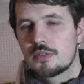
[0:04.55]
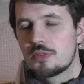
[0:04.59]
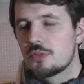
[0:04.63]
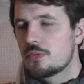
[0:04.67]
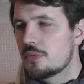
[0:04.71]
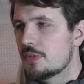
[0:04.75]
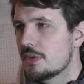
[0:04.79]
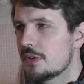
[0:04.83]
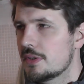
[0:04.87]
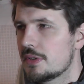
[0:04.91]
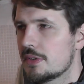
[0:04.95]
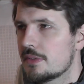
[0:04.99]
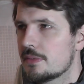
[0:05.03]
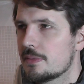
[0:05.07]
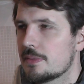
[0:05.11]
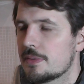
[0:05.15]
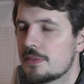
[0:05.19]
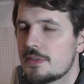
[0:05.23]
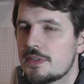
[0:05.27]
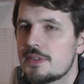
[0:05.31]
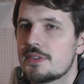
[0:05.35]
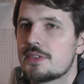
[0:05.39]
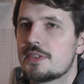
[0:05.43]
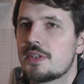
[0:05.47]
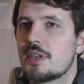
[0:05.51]
Ну,
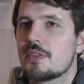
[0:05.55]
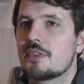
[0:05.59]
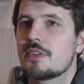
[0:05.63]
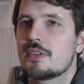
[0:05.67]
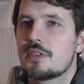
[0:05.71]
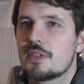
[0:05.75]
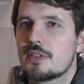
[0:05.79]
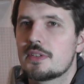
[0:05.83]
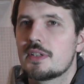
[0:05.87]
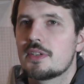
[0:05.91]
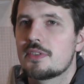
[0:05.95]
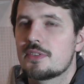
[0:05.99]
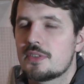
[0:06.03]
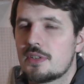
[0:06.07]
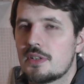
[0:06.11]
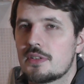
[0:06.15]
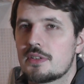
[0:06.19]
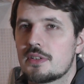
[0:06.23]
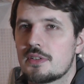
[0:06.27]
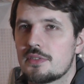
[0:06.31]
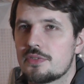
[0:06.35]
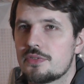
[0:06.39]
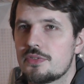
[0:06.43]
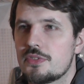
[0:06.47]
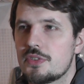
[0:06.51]
естественно,
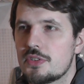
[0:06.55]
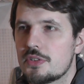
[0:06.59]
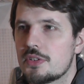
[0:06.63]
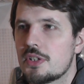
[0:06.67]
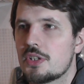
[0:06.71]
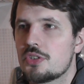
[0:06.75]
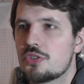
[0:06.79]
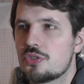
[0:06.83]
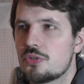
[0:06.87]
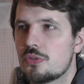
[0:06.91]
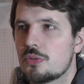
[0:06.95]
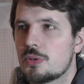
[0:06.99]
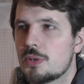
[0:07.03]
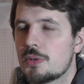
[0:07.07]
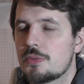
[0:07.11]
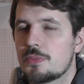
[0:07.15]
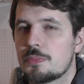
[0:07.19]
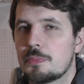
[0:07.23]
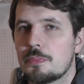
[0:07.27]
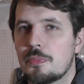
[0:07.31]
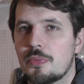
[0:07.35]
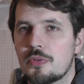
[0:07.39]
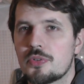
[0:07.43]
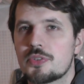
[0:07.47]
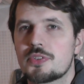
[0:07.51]
недостатков недочетов
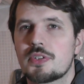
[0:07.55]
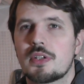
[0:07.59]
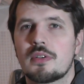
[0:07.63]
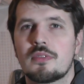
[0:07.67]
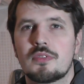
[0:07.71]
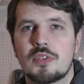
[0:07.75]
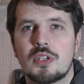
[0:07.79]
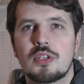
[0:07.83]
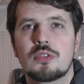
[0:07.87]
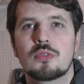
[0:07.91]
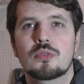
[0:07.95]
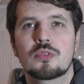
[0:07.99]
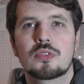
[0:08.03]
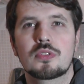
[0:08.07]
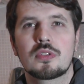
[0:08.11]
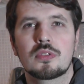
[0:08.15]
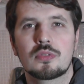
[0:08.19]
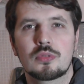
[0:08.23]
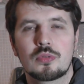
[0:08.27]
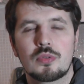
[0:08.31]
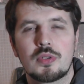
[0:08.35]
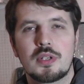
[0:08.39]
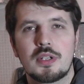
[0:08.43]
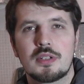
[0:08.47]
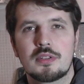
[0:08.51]
по сравнению с
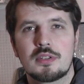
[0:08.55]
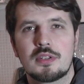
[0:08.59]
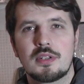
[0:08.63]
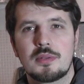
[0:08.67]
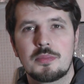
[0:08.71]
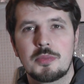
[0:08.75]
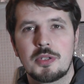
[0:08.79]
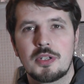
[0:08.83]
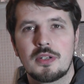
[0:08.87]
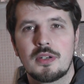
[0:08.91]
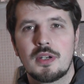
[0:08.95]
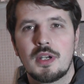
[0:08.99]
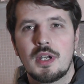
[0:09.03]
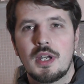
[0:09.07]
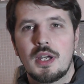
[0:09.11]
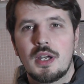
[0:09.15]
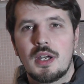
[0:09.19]
конкурентами